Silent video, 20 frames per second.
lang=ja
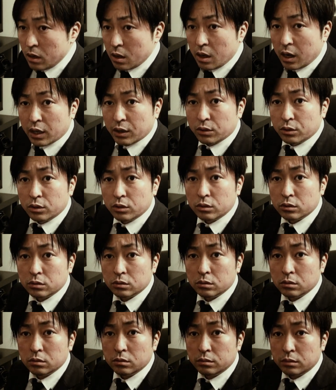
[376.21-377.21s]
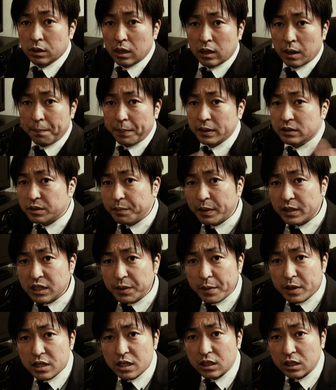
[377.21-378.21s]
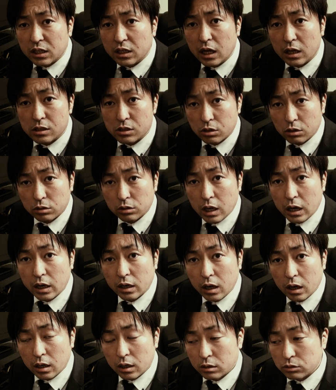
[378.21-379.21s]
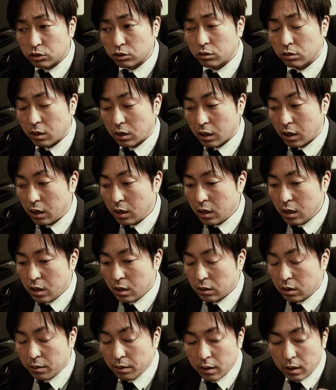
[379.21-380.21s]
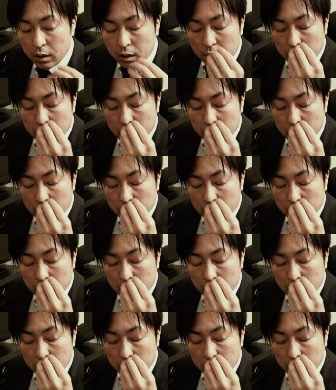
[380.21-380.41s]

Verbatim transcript: あのなんかパシャパシャパシャって来たんですよ誰かが後ろからで